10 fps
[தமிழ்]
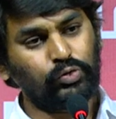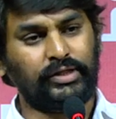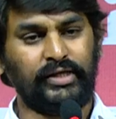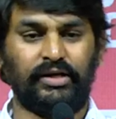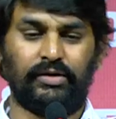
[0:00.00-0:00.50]
எது
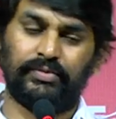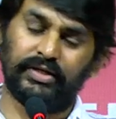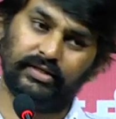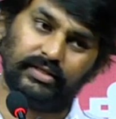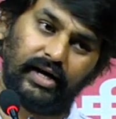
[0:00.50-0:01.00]
மூத்த
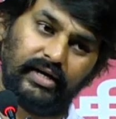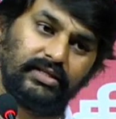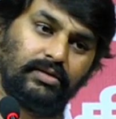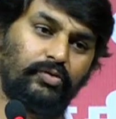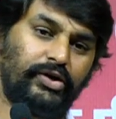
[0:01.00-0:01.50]
இனம் எது
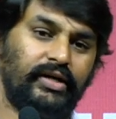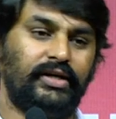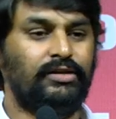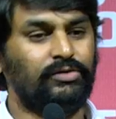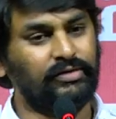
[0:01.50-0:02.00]
தாழ்ந்த
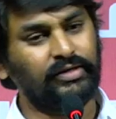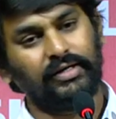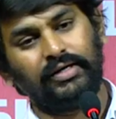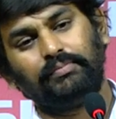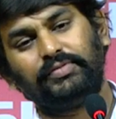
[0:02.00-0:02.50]
மொழி எது
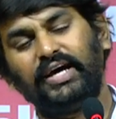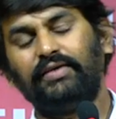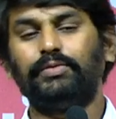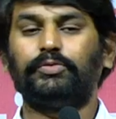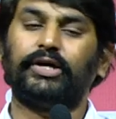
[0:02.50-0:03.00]

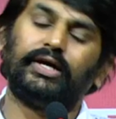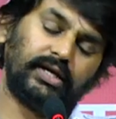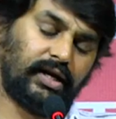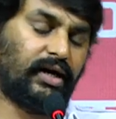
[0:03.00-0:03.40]
தேவ மொழி